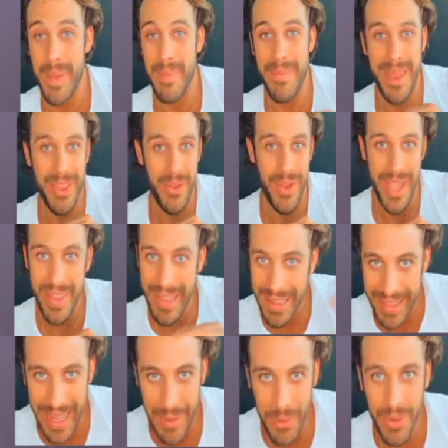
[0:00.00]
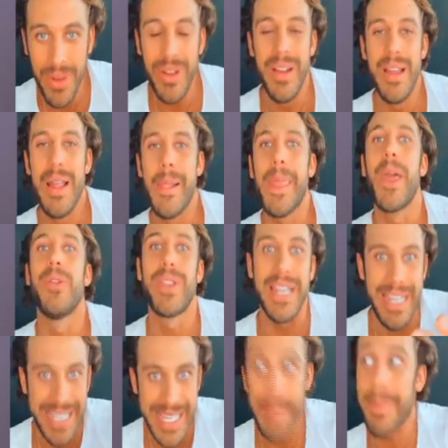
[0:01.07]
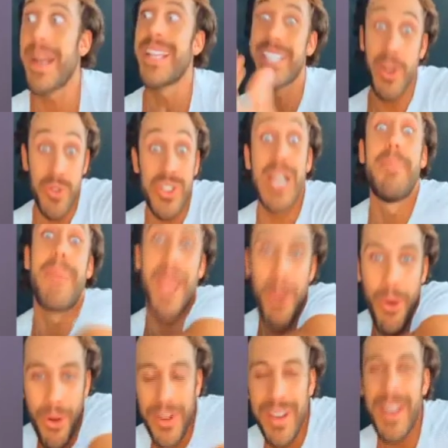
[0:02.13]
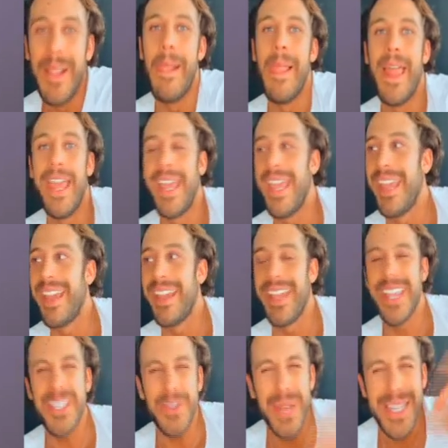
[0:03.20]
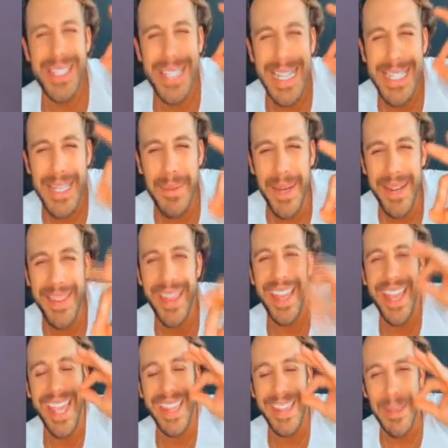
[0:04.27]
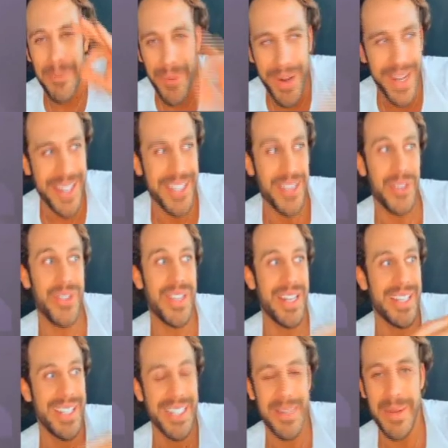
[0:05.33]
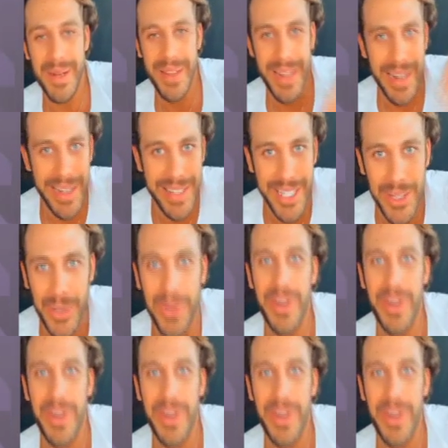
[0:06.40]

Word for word: medio ya del nabo que utilicé para hacer un salpicón. Es una salsa verde que te mueres, entonces a la salsa verde al ratito